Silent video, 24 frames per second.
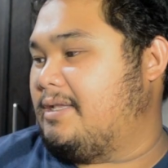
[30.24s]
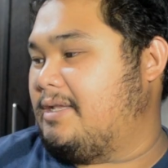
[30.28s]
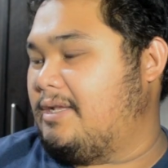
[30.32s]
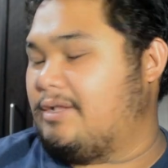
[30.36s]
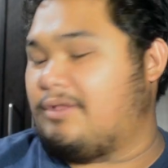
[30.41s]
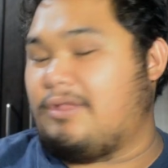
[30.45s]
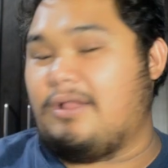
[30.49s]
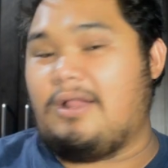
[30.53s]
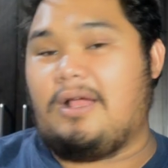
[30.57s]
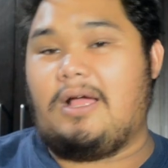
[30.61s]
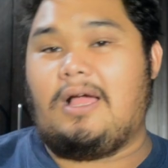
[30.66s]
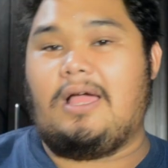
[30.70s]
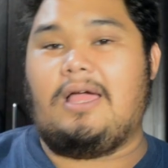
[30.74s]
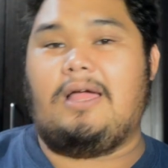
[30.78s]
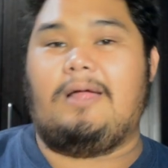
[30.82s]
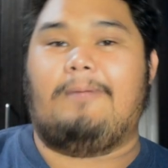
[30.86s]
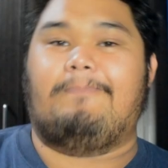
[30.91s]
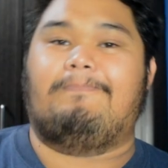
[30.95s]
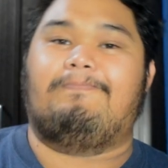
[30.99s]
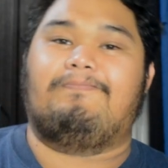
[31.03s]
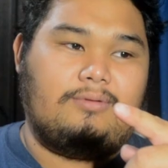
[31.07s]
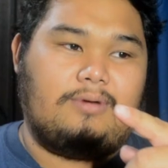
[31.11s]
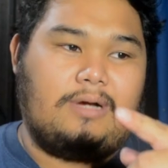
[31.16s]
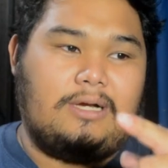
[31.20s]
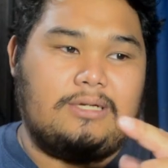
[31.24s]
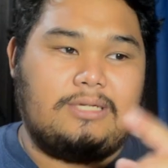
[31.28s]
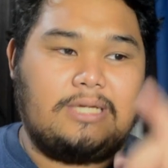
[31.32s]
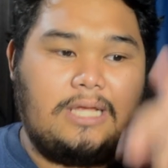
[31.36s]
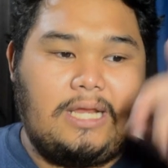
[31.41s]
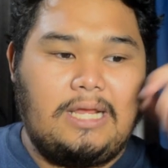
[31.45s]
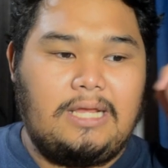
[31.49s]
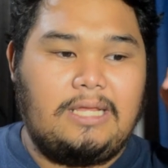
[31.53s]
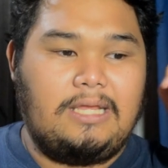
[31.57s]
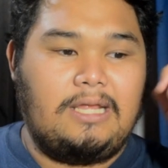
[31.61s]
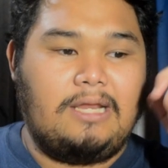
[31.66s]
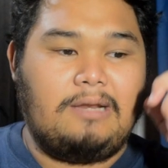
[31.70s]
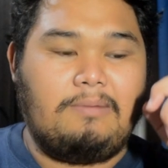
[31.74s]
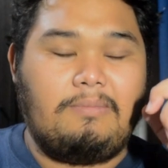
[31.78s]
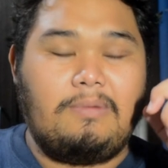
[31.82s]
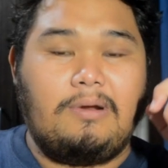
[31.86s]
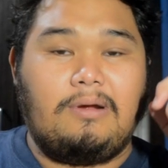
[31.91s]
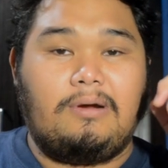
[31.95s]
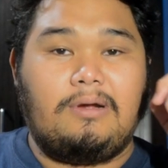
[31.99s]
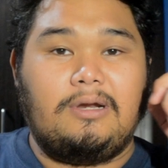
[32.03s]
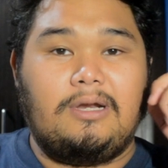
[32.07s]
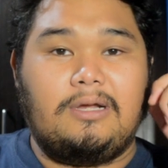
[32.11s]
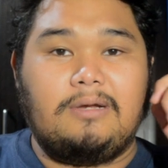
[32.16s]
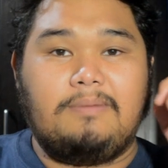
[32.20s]
Ito lang nga, actually hindi naman
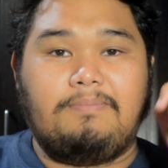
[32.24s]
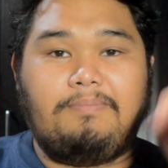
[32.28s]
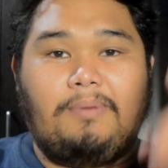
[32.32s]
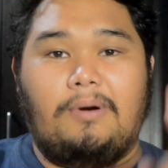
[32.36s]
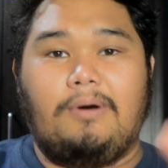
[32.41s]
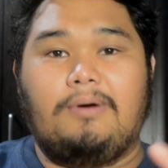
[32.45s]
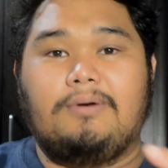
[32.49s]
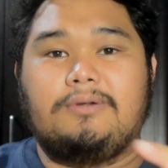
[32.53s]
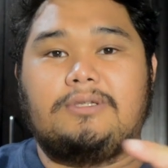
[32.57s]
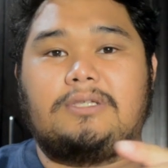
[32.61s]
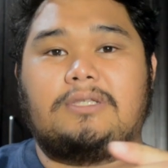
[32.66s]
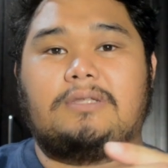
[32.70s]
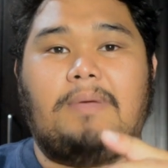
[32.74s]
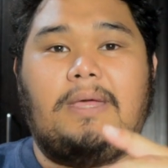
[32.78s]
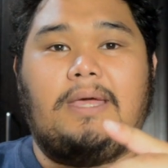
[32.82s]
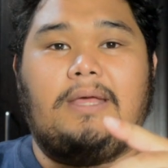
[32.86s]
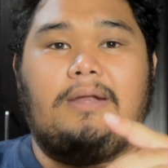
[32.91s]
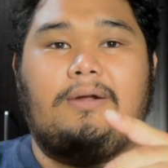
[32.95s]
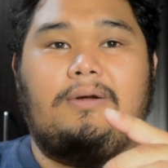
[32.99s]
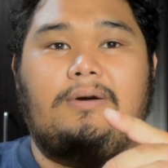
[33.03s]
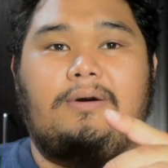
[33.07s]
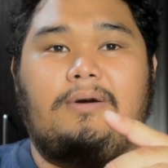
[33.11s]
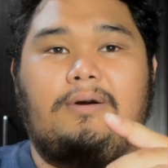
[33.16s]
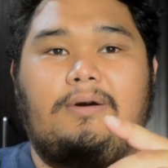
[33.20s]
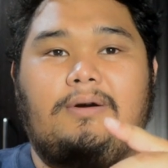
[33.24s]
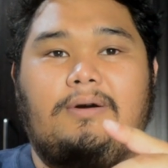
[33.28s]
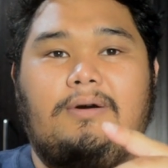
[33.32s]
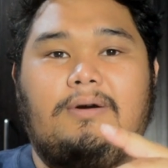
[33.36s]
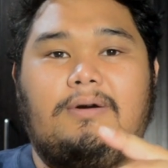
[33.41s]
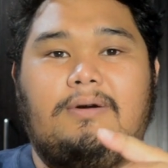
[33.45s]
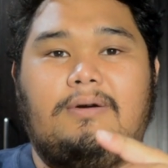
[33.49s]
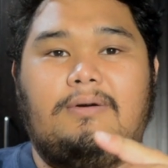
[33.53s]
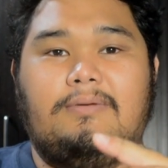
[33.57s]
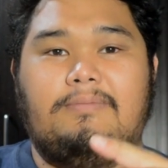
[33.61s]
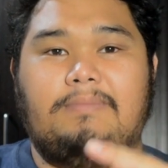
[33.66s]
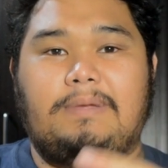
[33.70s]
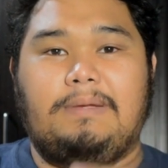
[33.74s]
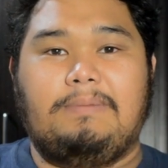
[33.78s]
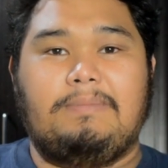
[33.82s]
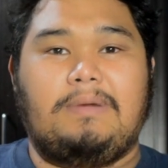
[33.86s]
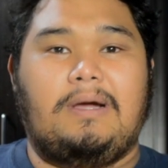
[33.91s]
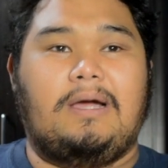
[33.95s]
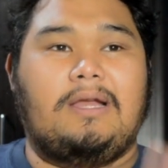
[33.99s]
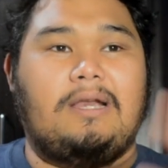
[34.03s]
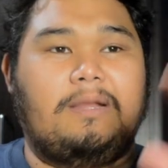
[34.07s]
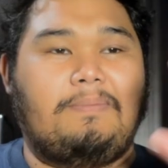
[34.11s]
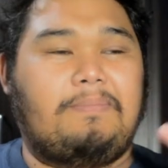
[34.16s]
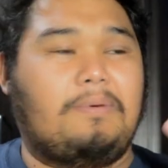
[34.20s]
ako nag-post pero may
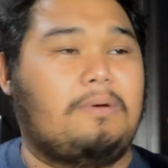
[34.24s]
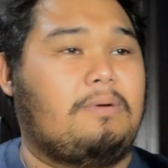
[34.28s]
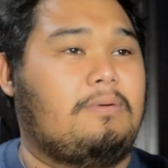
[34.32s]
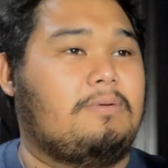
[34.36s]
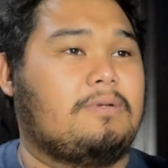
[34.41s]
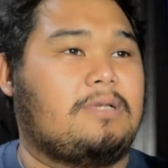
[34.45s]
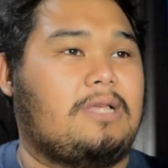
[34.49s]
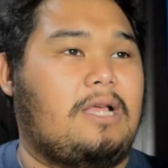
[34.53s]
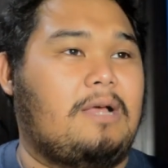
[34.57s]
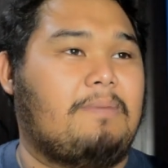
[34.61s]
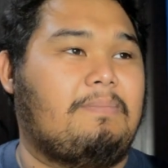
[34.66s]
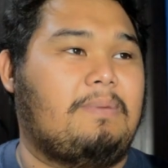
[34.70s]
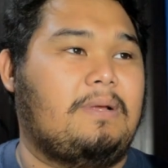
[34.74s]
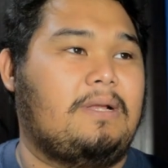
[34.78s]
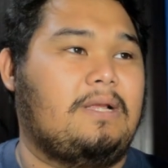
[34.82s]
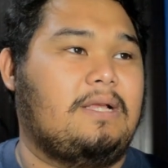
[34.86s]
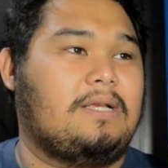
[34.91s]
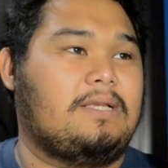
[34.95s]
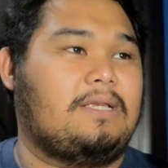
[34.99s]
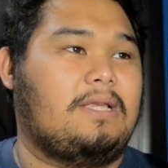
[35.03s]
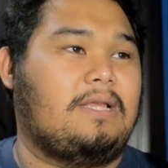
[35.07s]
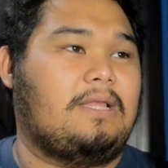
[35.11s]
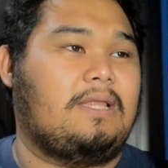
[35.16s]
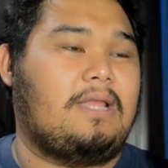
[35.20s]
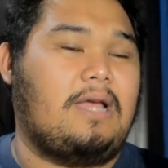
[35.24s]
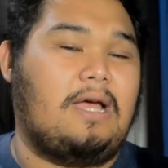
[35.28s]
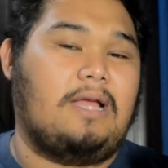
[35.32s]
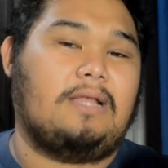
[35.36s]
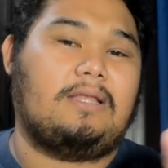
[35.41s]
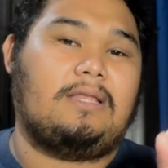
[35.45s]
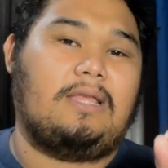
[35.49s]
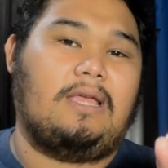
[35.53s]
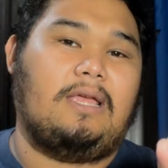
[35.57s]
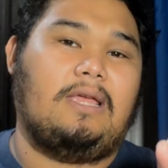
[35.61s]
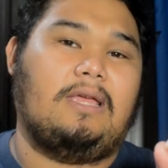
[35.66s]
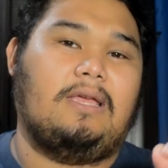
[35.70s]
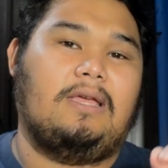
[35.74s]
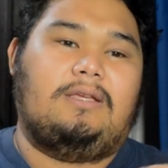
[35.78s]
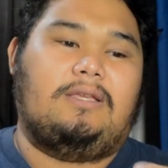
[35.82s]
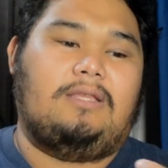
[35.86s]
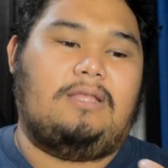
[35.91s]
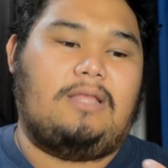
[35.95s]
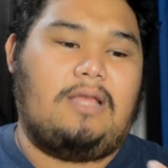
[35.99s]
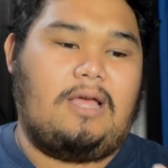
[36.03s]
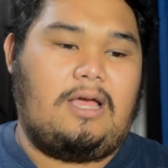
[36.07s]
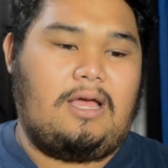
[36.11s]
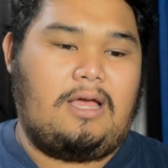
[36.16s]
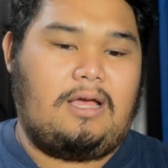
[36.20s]
mga napag-usapan kasi dati
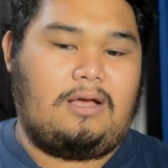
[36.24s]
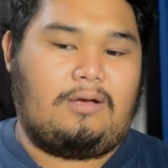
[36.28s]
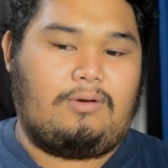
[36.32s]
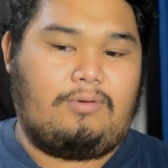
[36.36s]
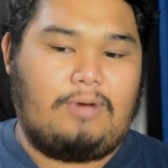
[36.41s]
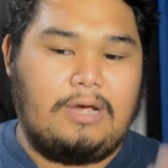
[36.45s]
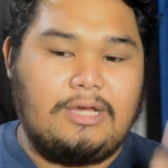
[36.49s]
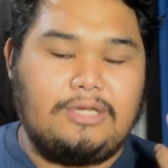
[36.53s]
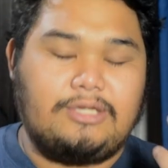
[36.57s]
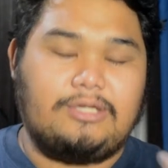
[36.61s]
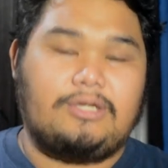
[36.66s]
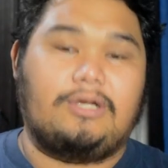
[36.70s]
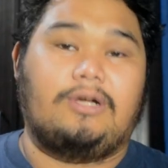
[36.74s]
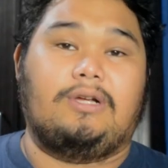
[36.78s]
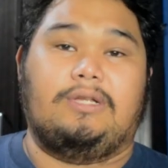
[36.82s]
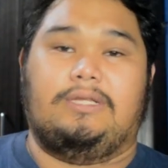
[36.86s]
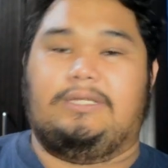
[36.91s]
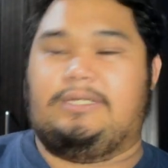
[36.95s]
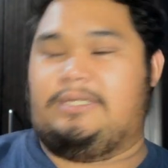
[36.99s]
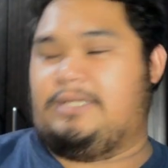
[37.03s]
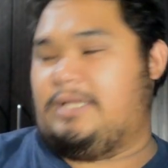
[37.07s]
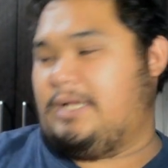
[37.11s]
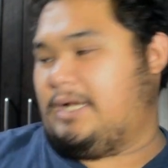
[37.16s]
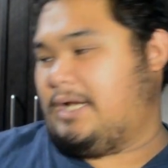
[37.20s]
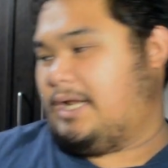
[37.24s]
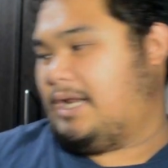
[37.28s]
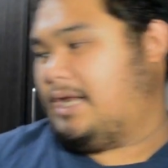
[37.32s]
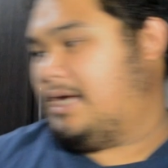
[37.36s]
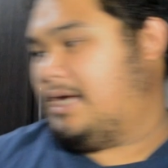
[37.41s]
na questions. Taga